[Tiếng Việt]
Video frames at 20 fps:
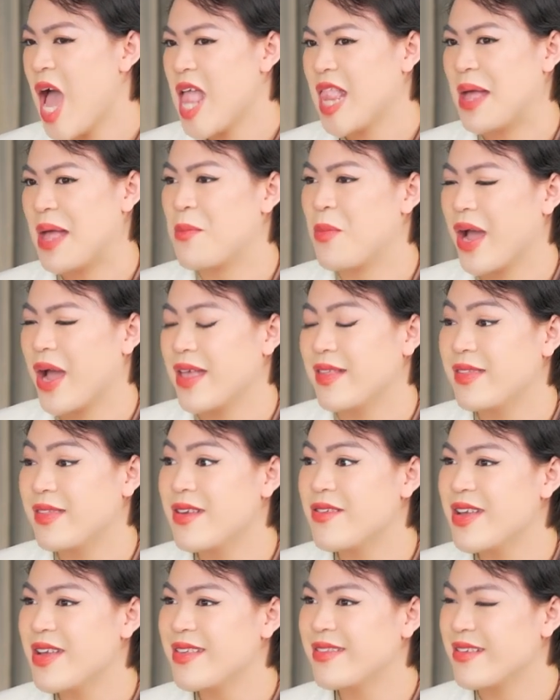là một cái
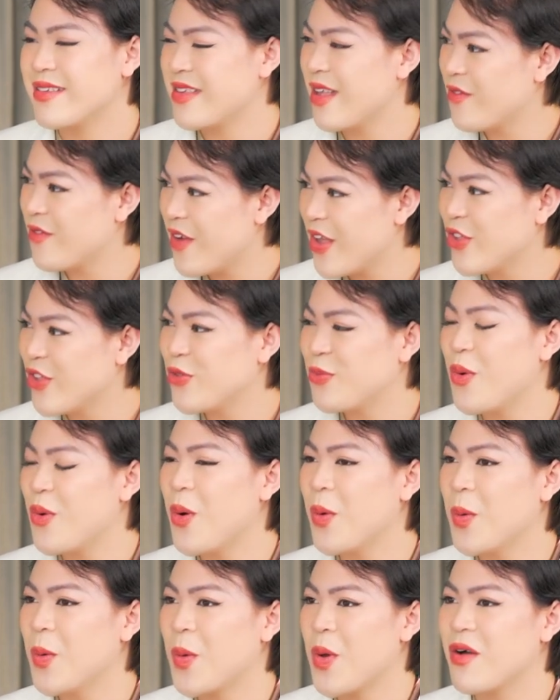series ở trên
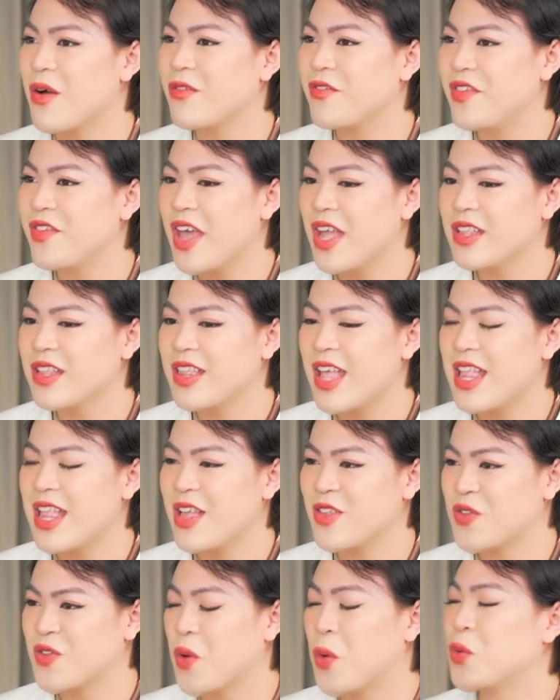facebook hoàng viết tên
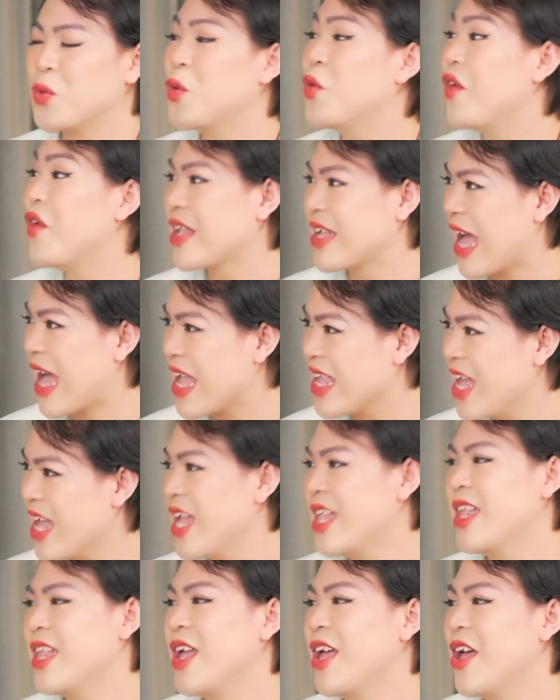là sổ thù vật cá
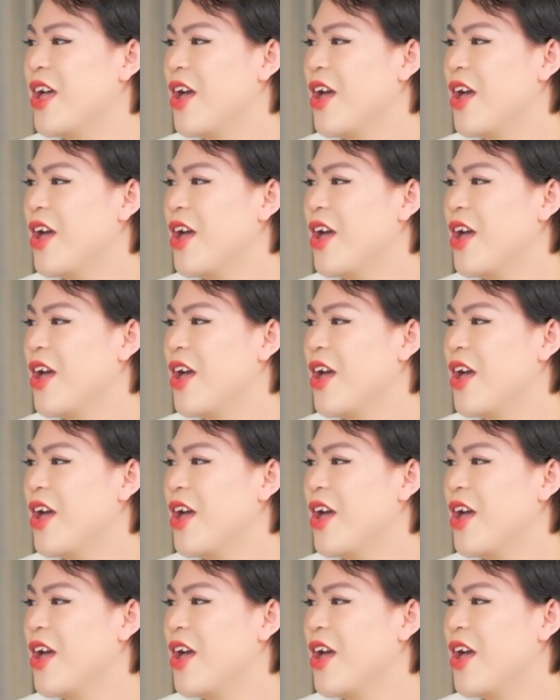nhân